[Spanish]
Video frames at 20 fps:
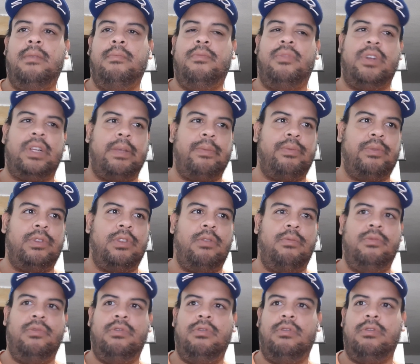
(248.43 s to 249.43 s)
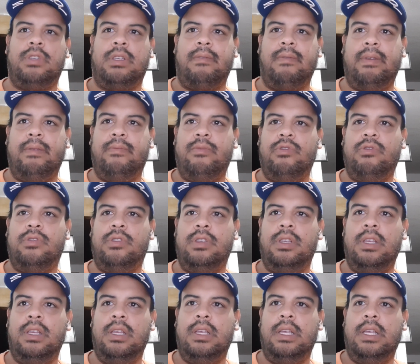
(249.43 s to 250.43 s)
porque pues no nos lo
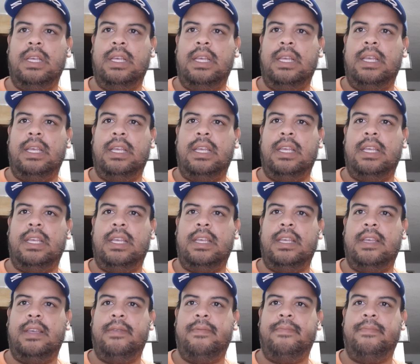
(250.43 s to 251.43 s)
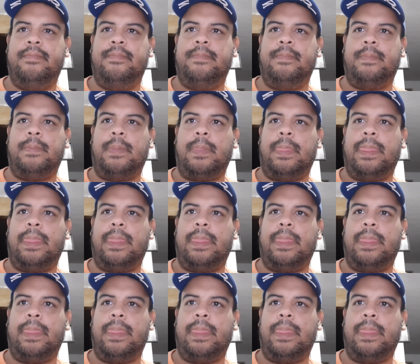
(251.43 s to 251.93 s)
sabemos. Em,